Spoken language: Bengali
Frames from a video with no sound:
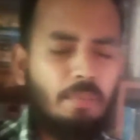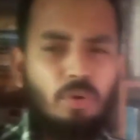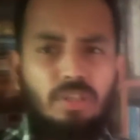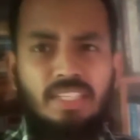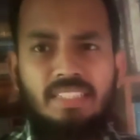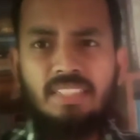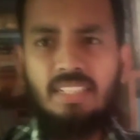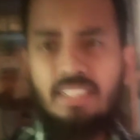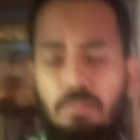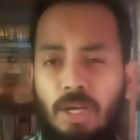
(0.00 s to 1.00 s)
এবং
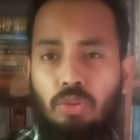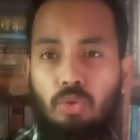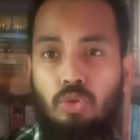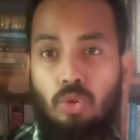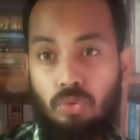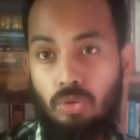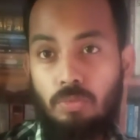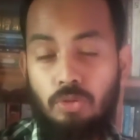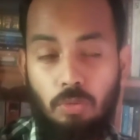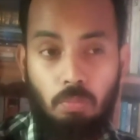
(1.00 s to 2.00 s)
ছেলেদের যে মাত্র সতেরো
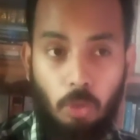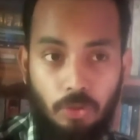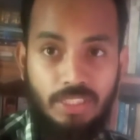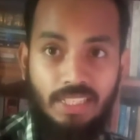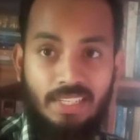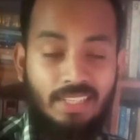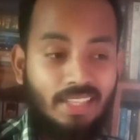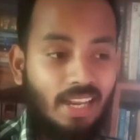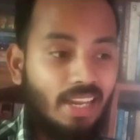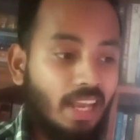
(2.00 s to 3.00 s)
বছর বয়সী এটা
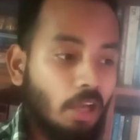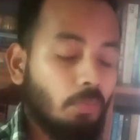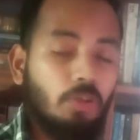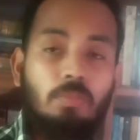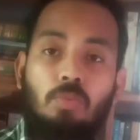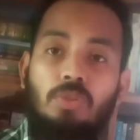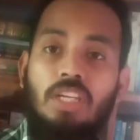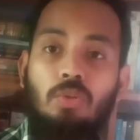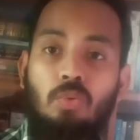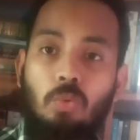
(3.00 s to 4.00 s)
তার লেখা পড়ে
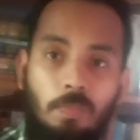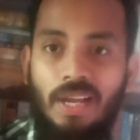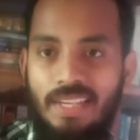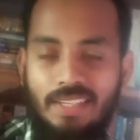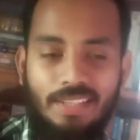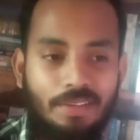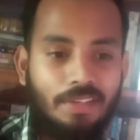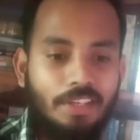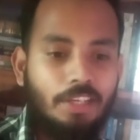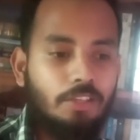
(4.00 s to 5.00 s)
বোঝার কোনো উপায় নাই
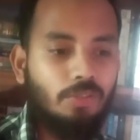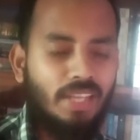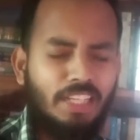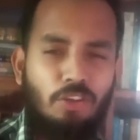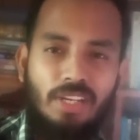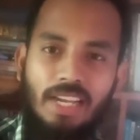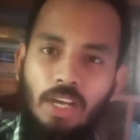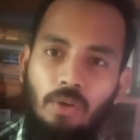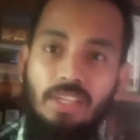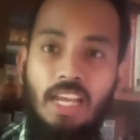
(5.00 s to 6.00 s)
তো এই ধরনের
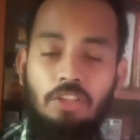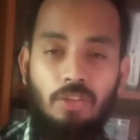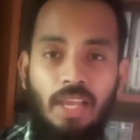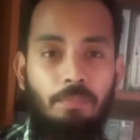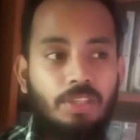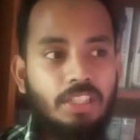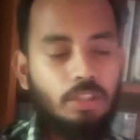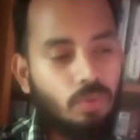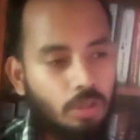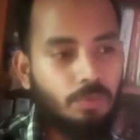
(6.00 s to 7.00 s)
লেখককে আসলে অ্যাপ্রিসিয়েট
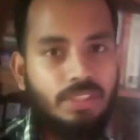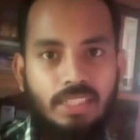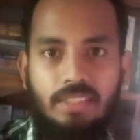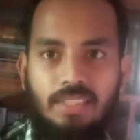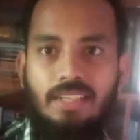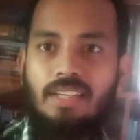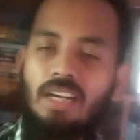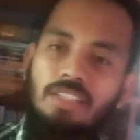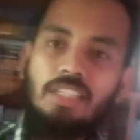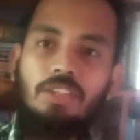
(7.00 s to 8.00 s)
করা উচিত তাদেরকে
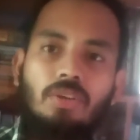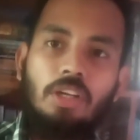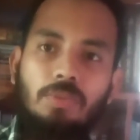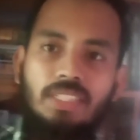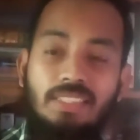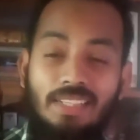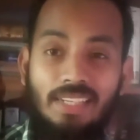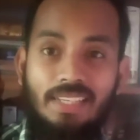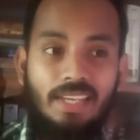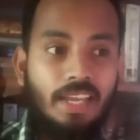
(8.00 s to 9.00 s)
নার্চার করা উচিত তাদেরকে